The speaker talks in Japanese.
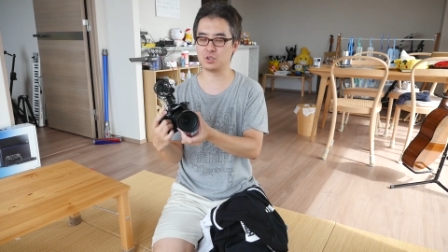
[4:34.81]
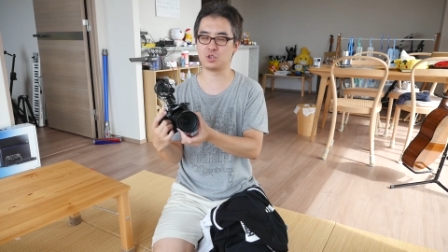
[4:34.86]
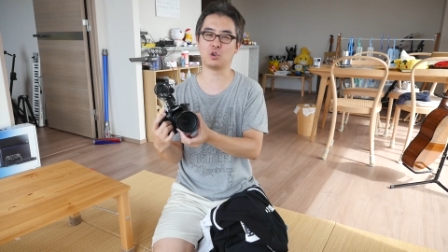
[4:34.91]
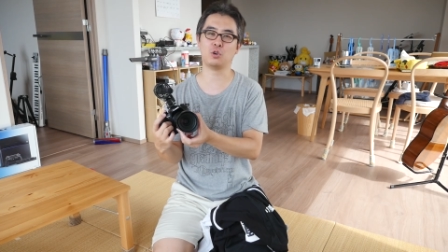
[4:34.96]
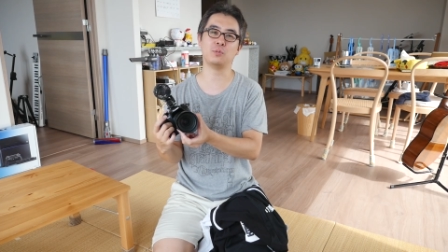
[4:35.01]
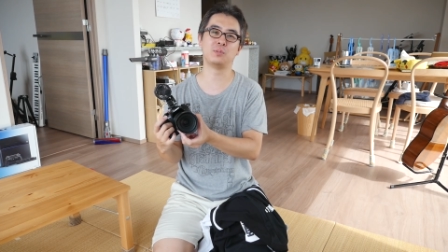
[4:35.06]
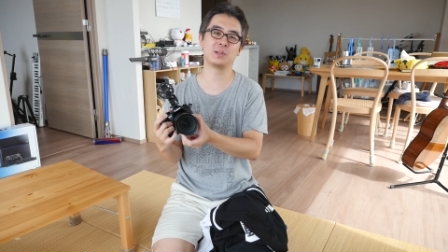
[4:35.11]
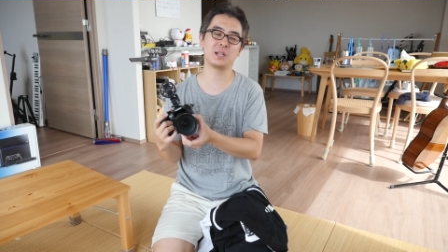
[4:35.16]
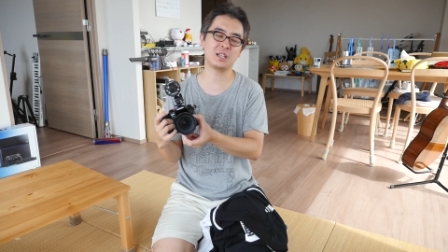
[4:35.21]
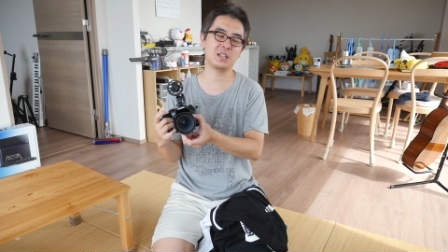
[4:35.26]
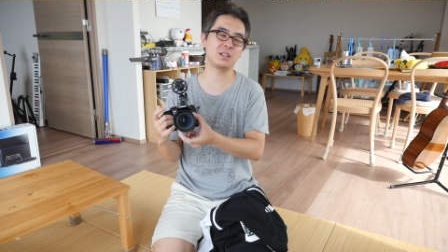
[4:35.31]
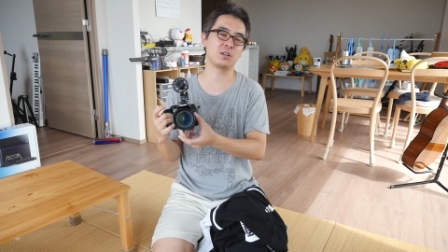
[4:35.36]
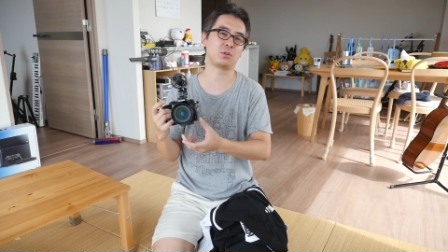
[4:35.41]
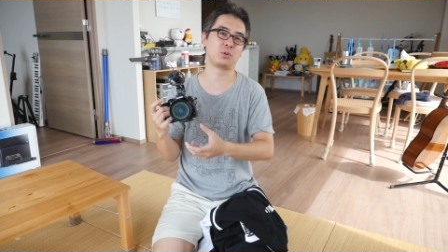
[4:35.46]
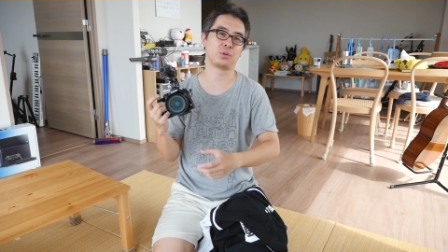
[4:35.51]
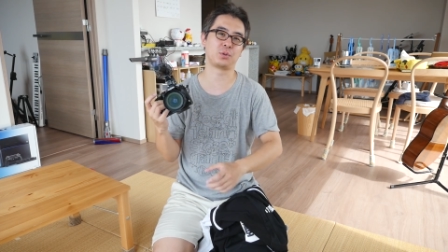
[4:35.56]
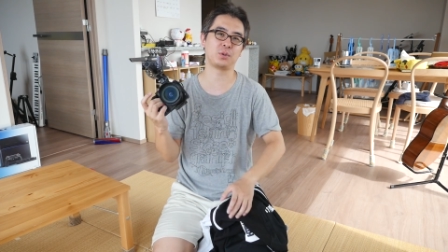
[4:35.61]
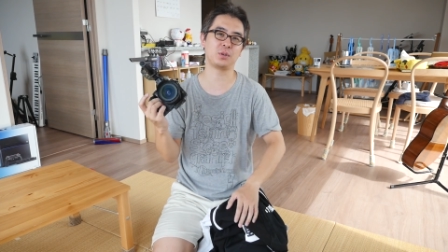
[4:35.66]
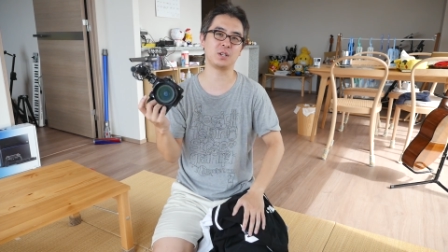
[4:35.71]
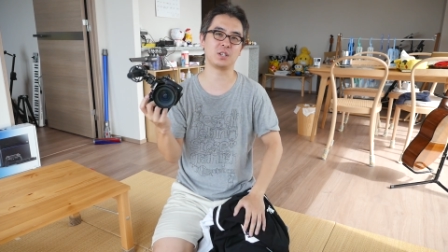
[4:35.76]
丈夫だって
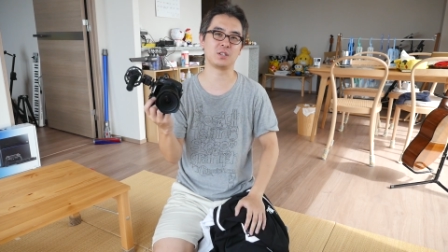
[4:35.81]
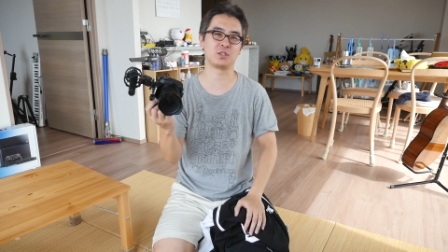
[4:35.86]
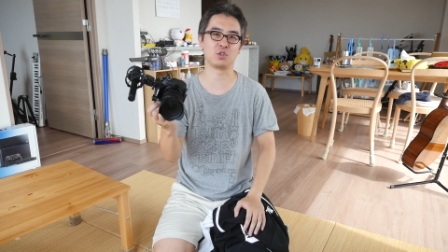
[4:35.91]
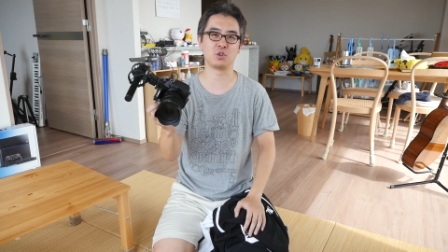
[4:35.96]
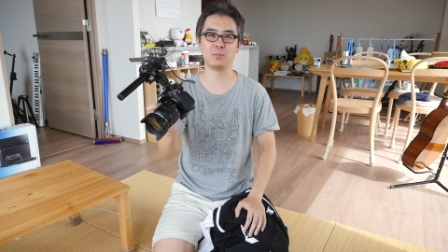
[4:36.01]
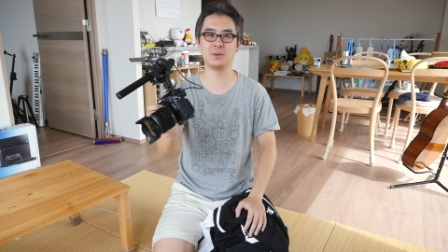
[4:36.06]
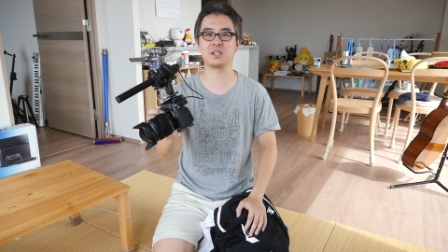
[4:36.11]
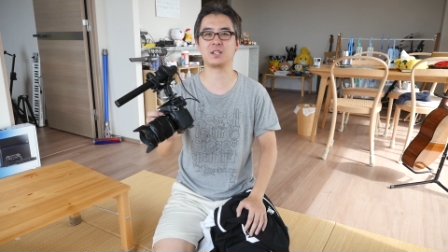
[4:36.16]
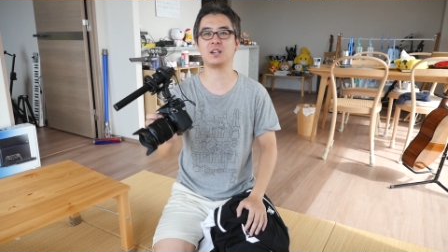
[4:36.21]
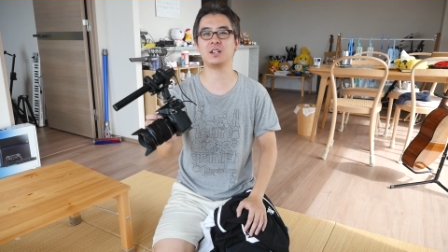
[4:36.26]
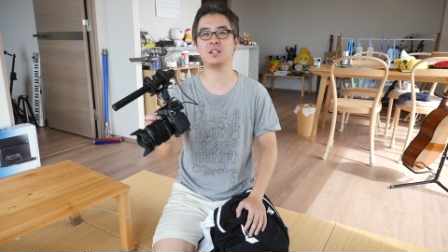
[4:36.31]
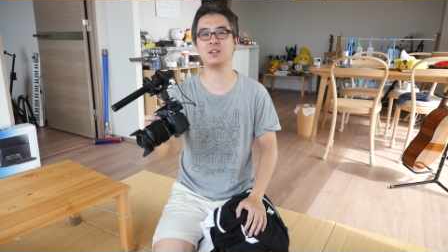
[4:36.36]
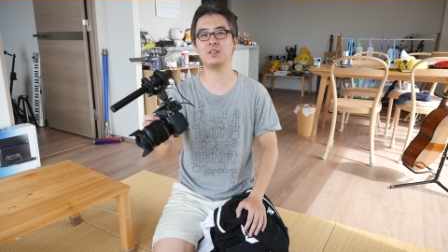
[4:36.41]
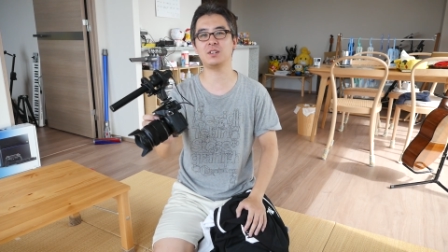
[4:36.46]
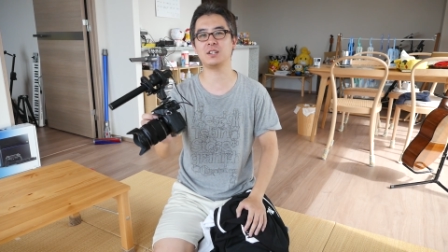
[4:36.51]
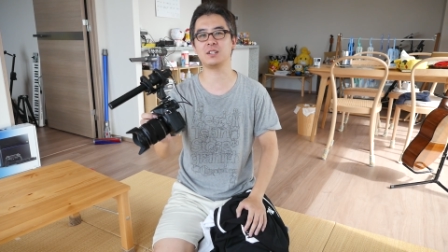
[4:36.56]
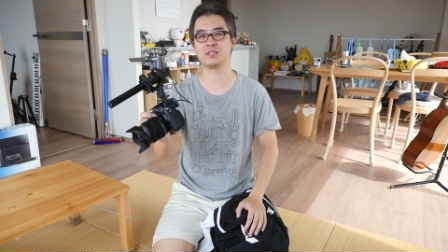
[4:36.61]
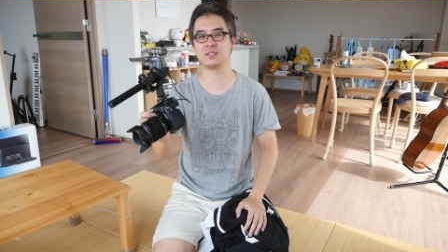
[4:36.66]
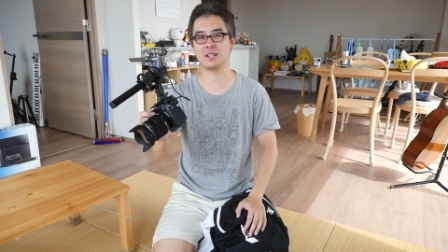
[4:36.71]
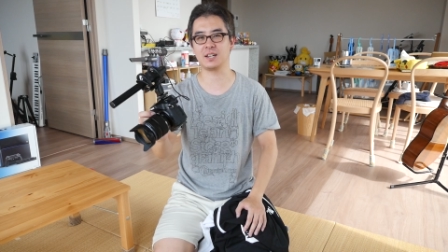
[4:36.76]
ことは証明された
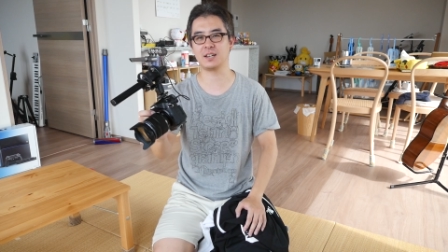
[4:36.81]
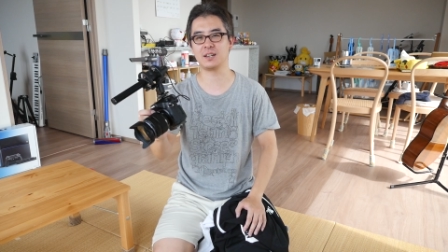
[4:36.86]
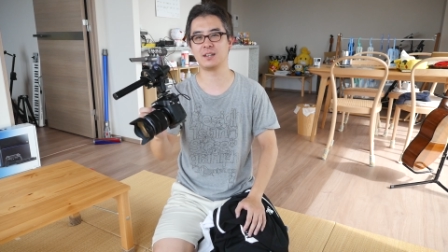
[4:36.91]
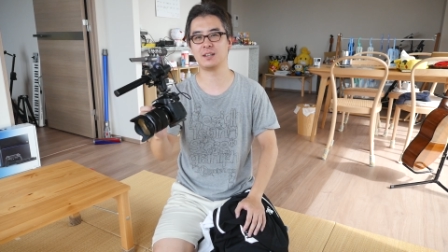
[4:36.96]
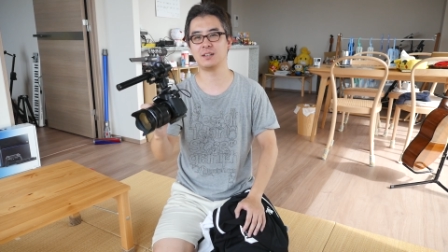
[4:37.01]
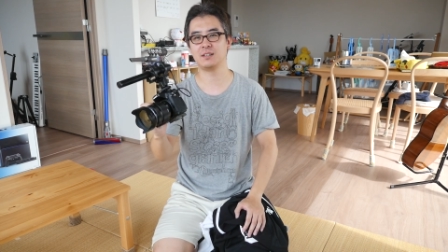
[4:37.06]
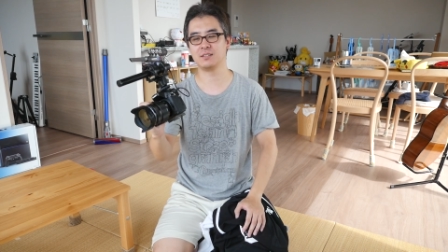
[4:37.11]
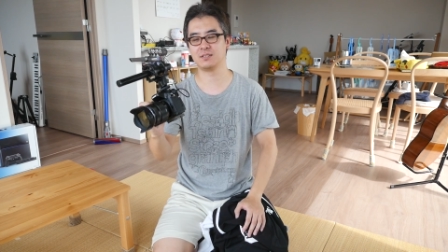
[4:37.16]
わけですね、